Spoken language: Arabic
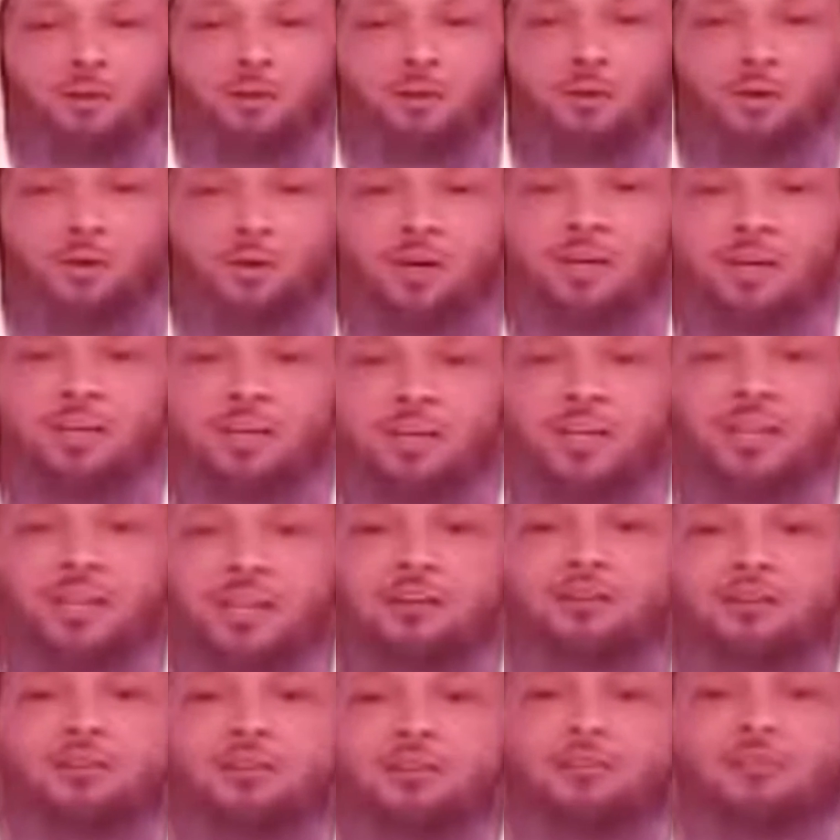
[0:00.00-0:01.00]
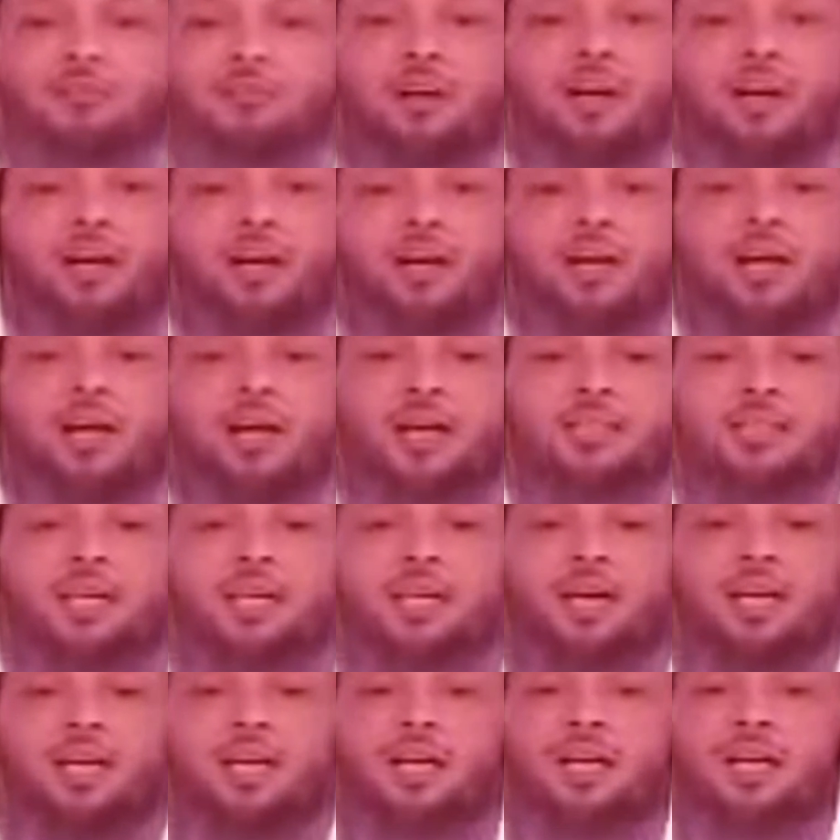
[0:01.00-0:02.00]
فأقول
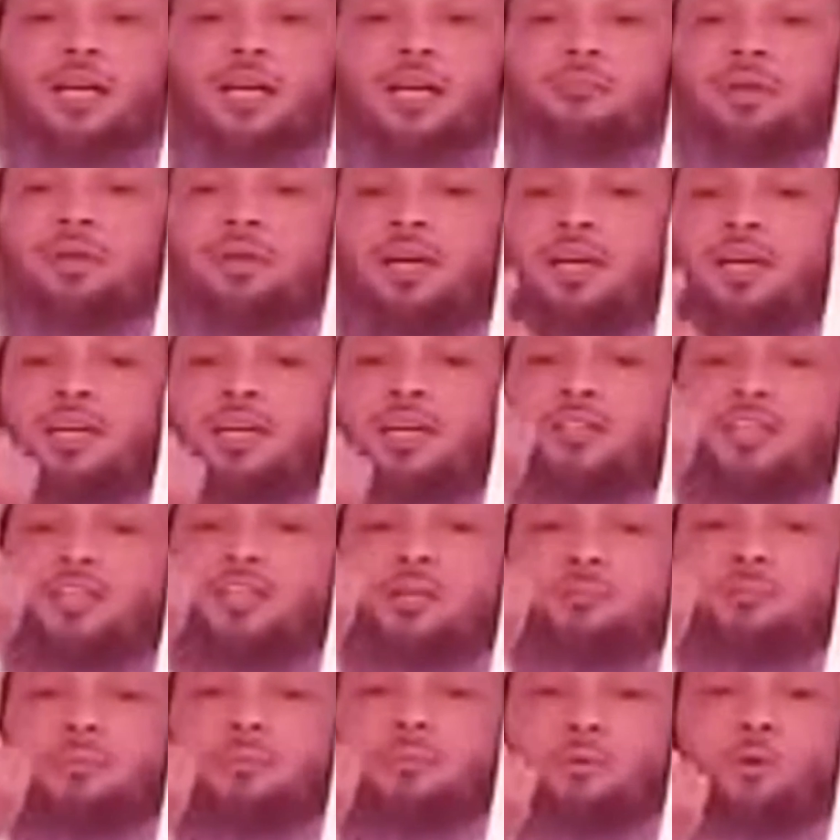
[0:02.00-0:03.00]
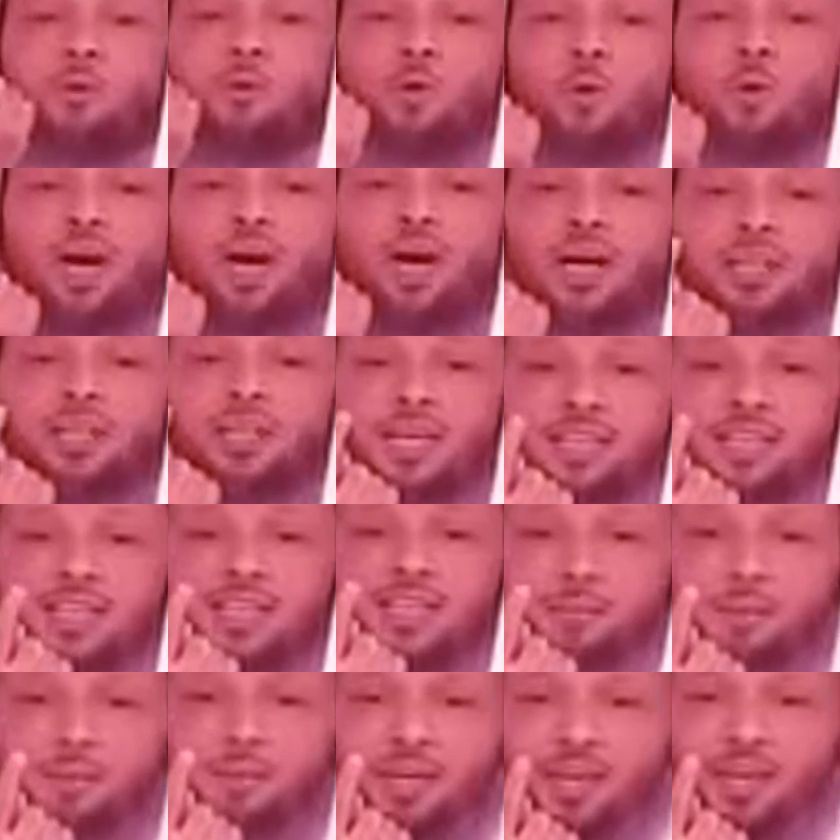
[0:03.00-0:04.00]
فأدخل عليهم قال نجيب كل واحد
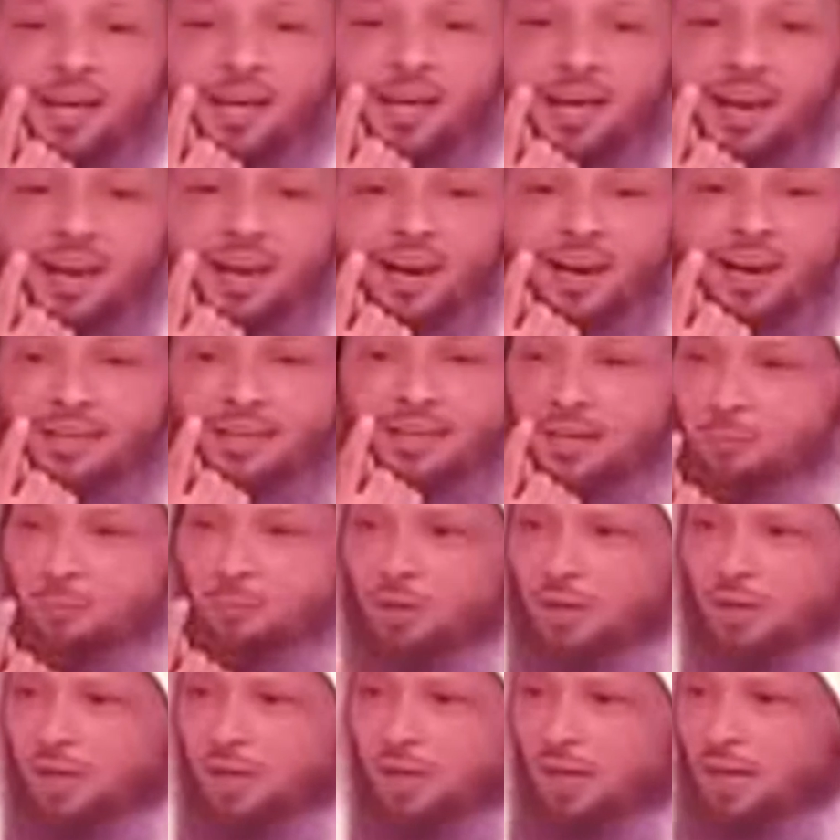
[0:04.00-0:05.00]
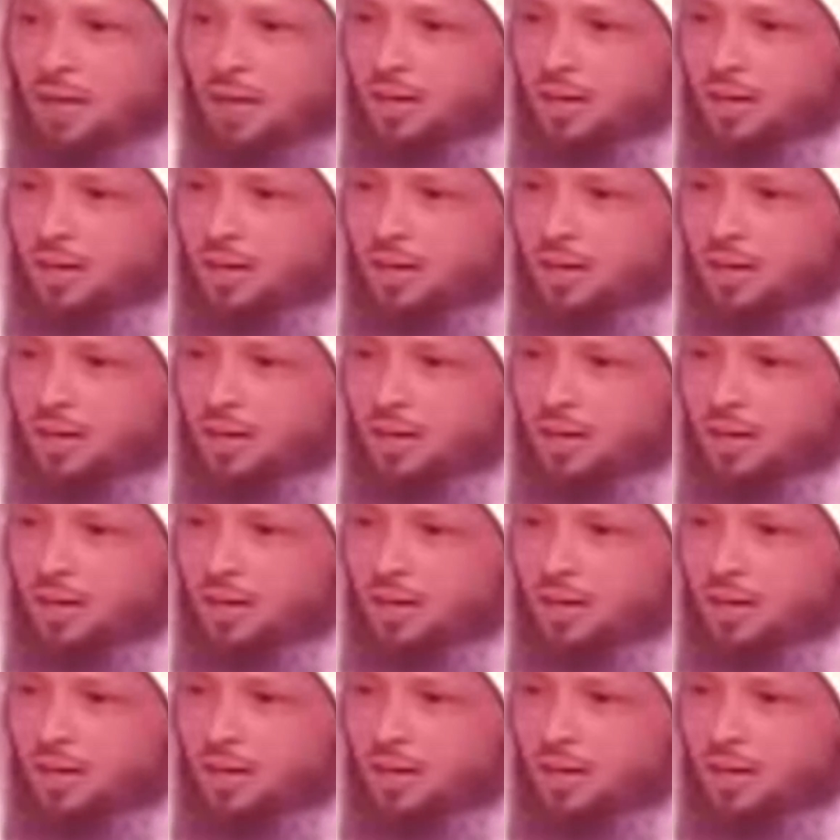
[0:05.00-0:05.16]
يأتي بريال يوم